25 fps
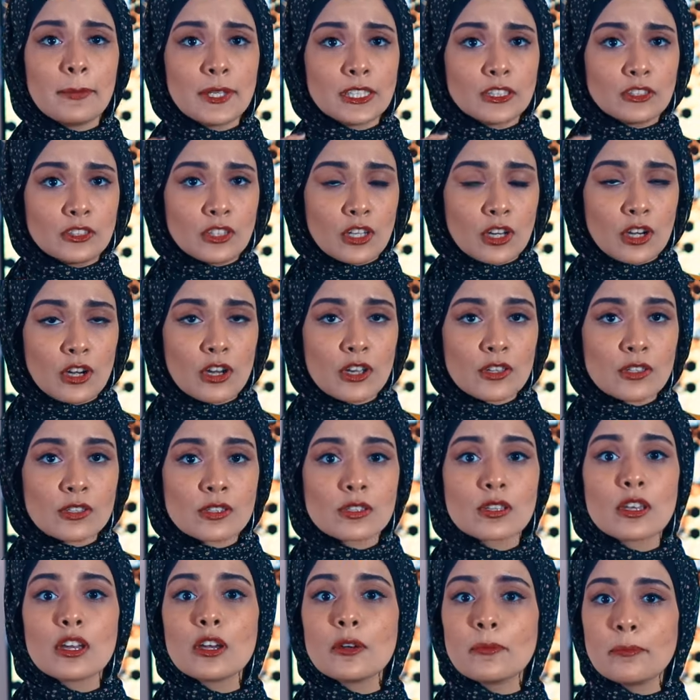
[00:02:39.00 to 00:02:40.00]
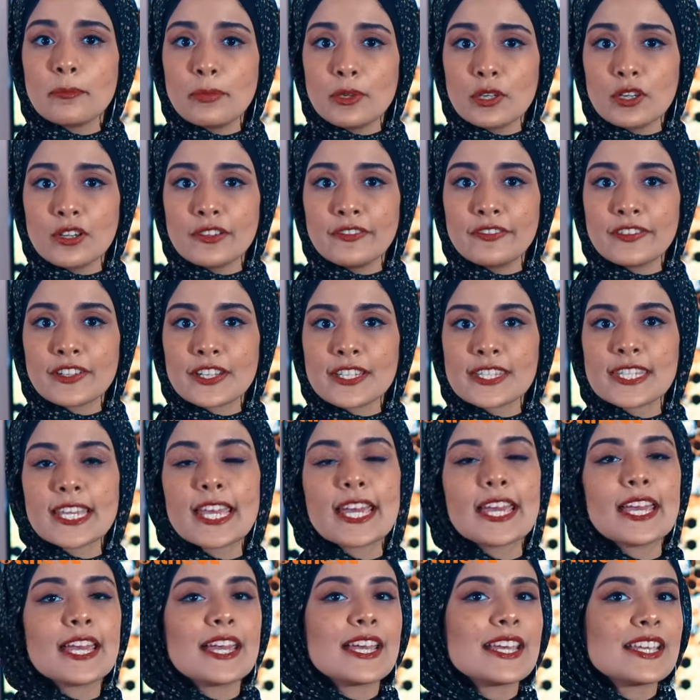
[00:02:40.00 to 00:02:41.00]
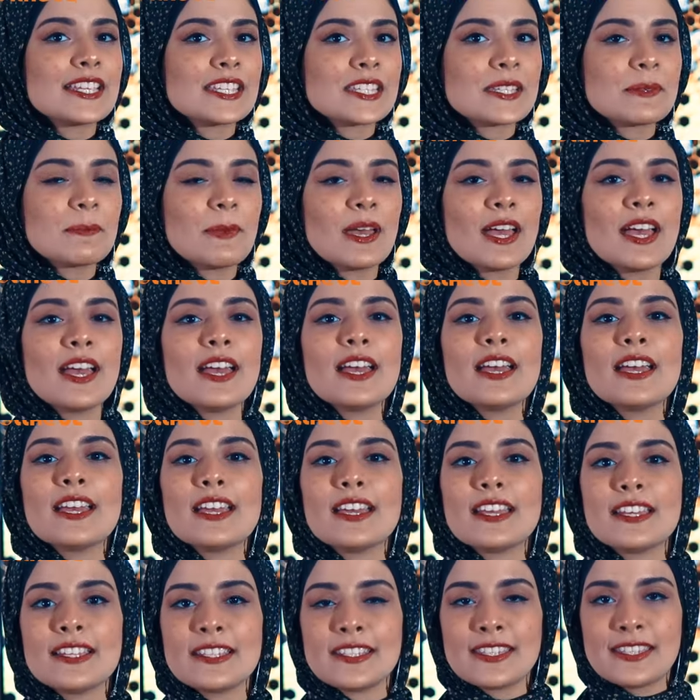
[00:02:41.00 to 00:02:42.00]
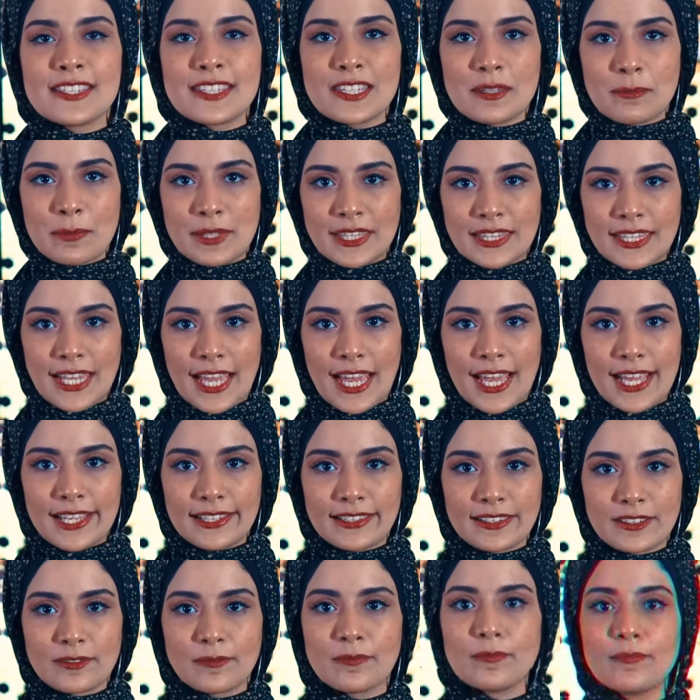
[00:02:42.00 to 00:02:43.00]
مادة خاصة بيفرزها اسمها انزيم النحل